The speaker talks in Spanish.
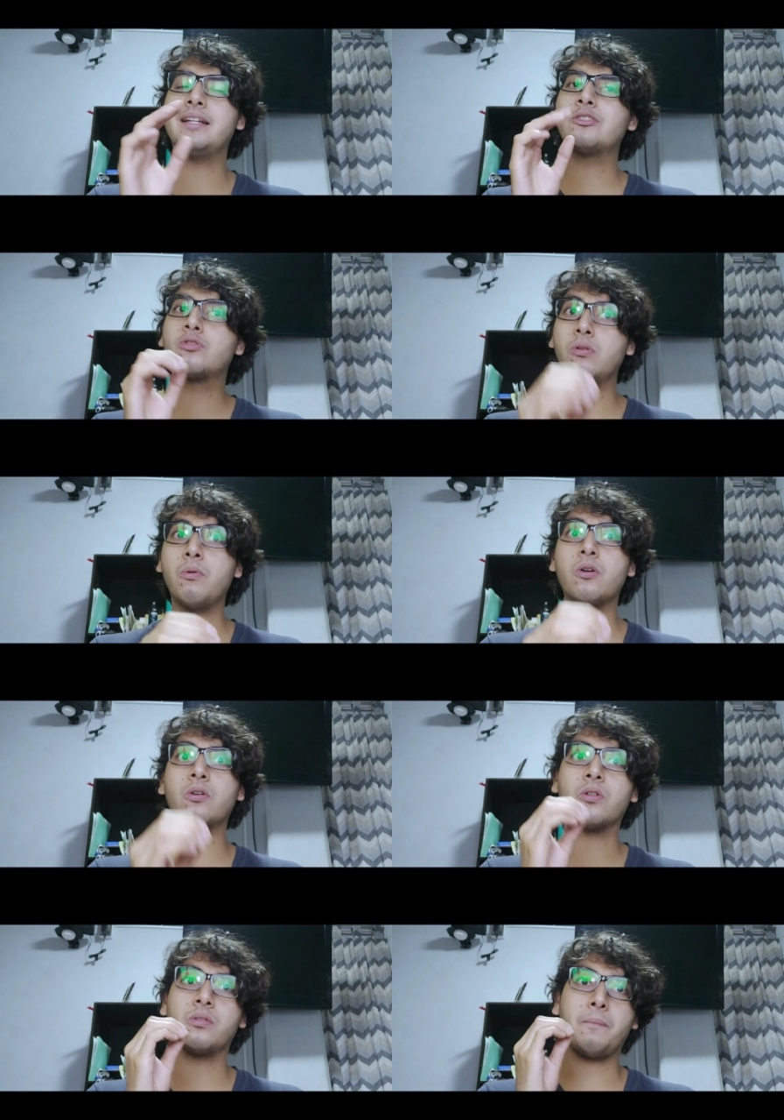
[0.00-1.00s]

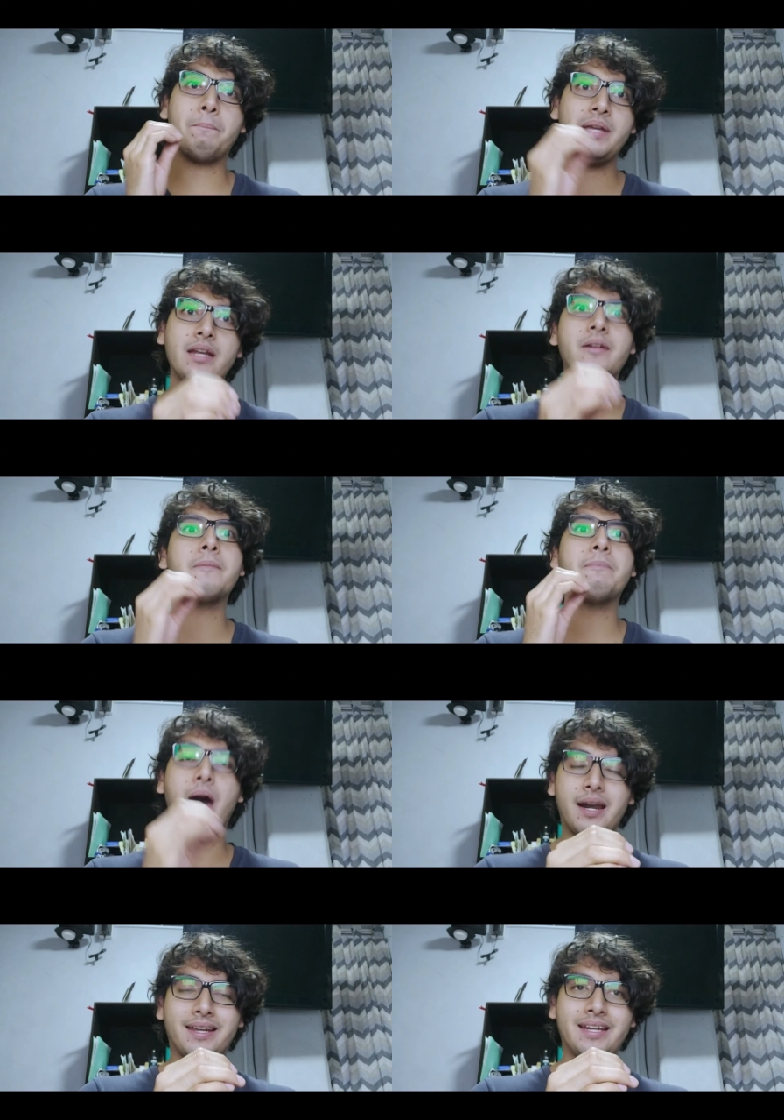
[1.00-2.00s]
estuvo con Peter
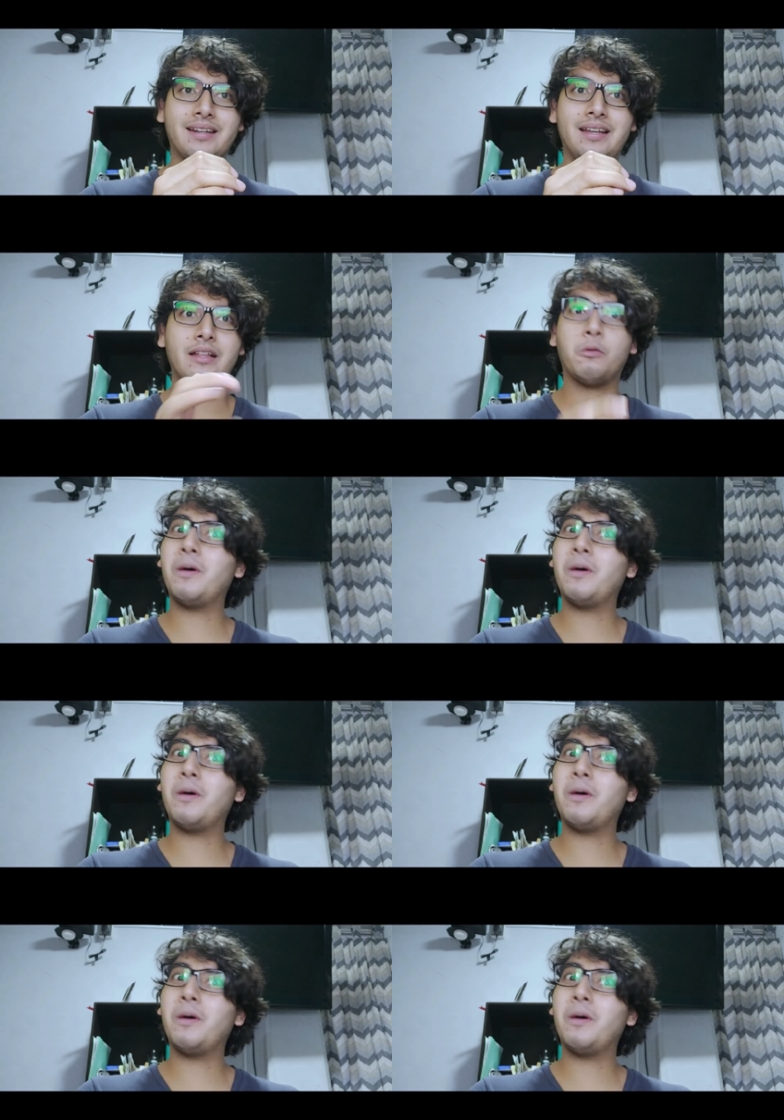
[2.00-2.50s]
Parker